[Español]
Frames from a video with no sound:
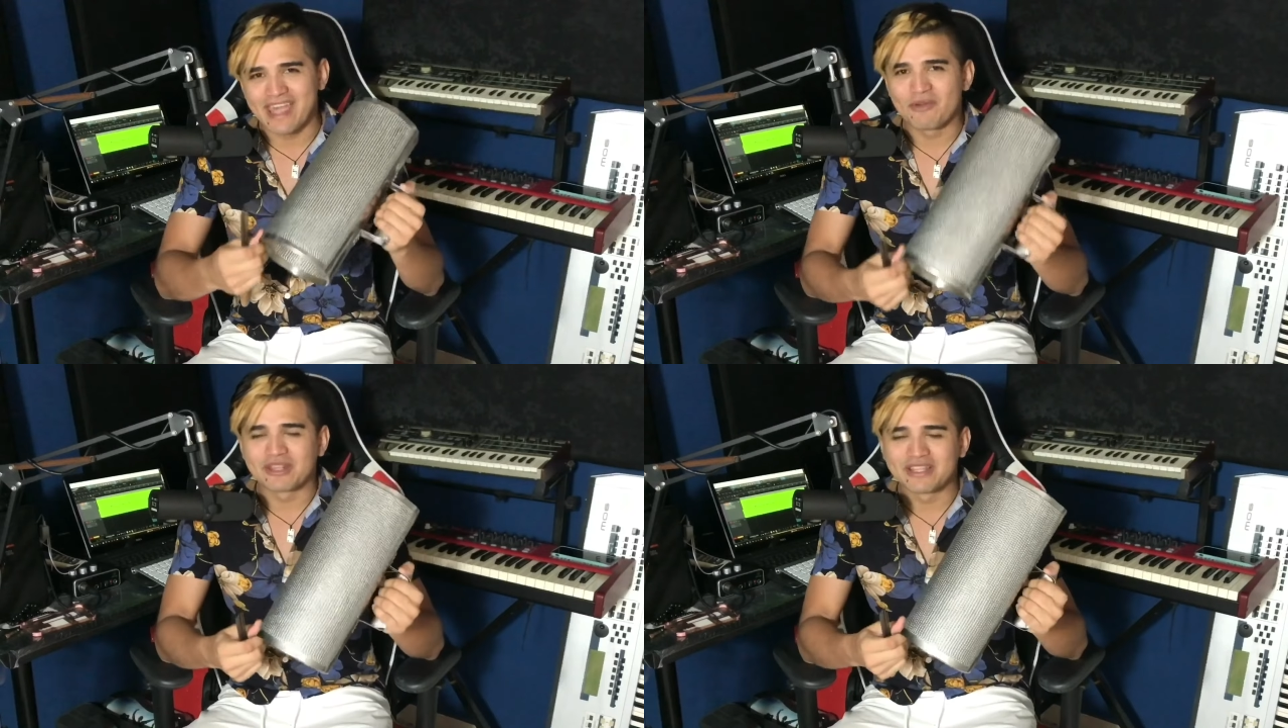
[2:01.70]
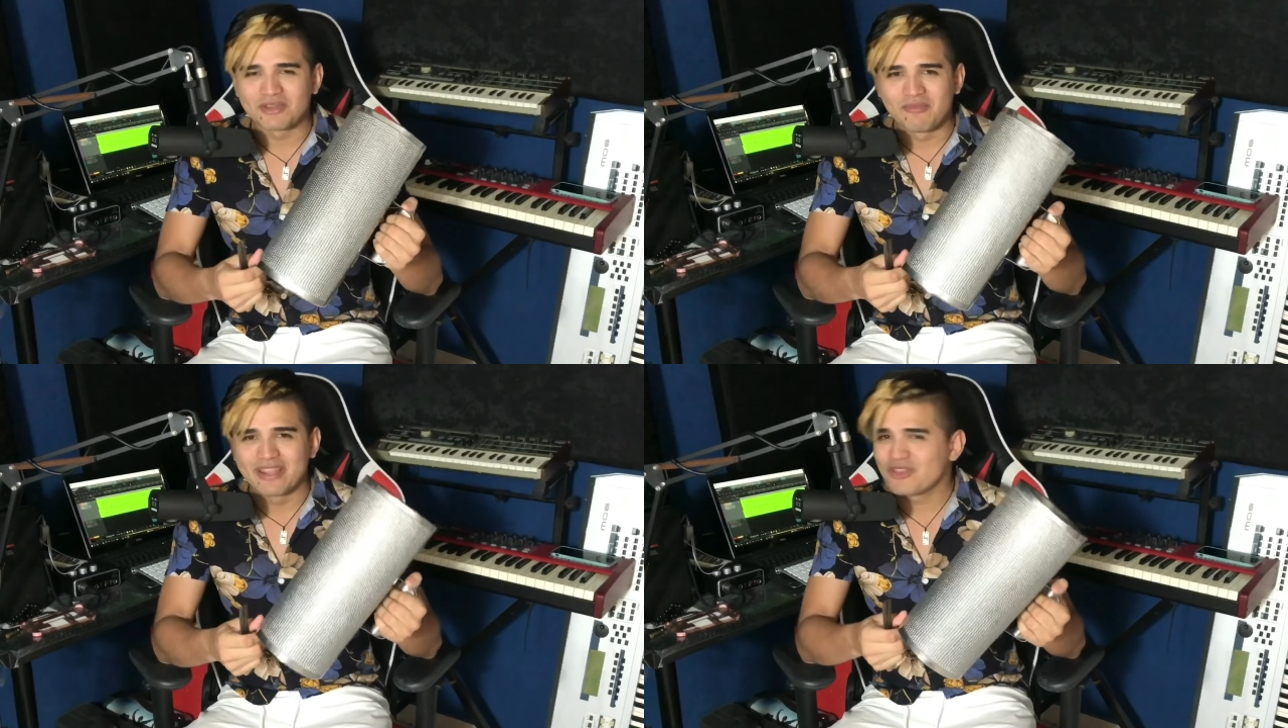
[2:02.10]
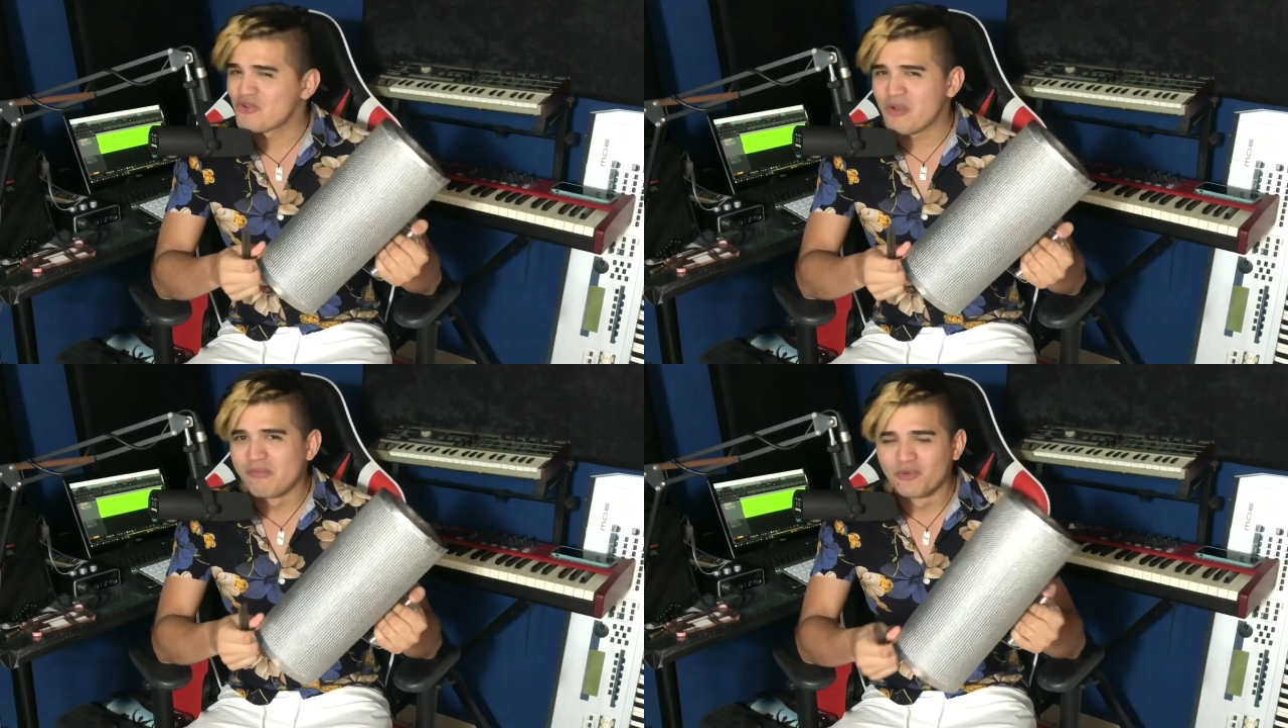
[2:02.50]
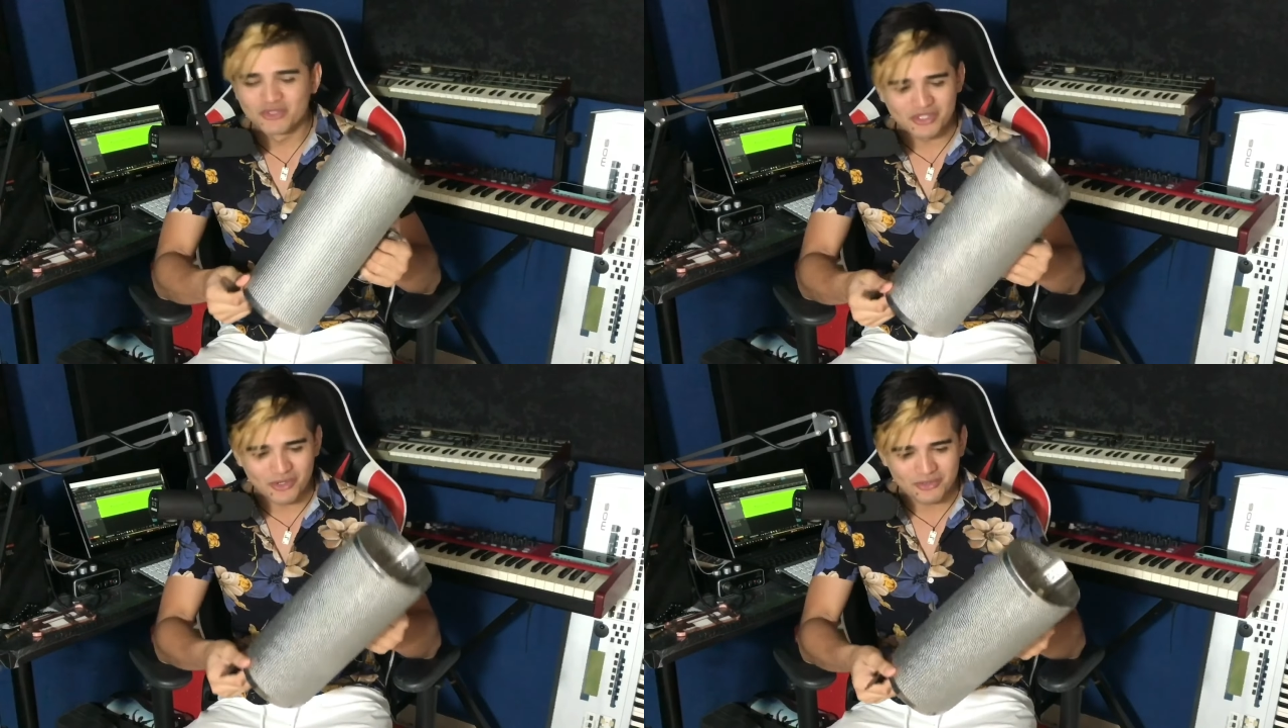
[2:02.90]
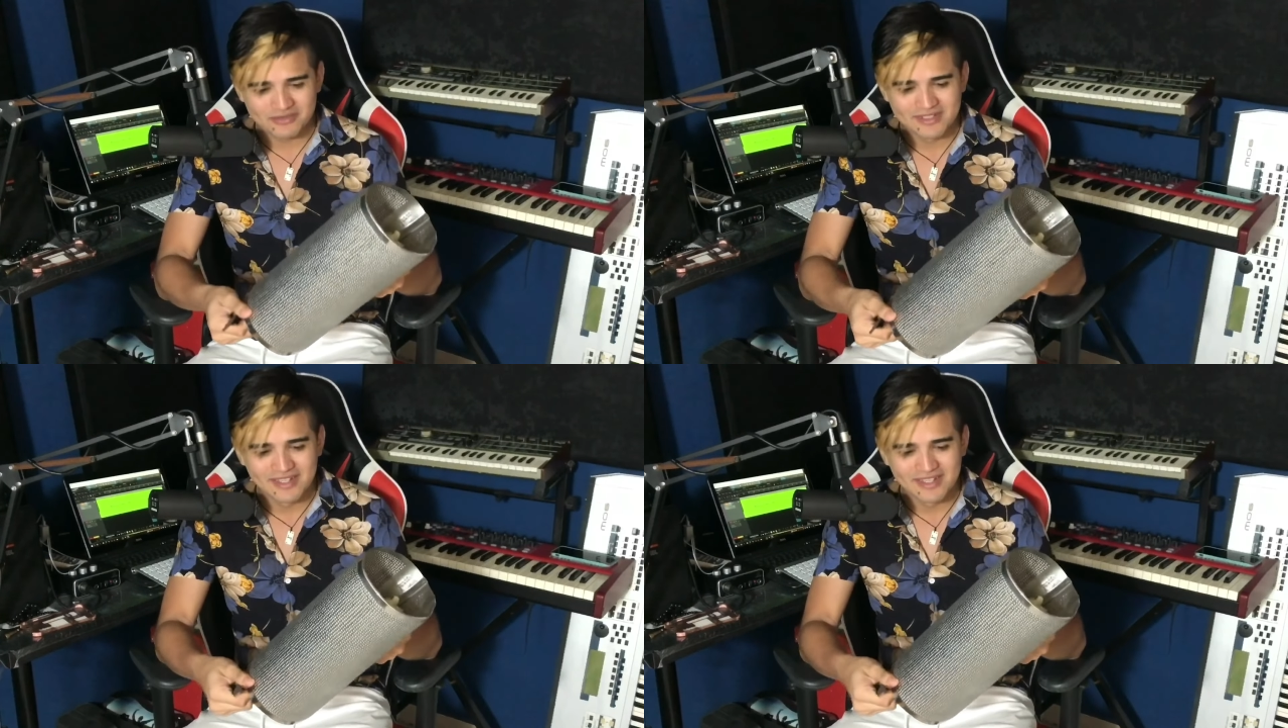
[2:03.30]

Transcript: que ejecuta este instrumento no es músico.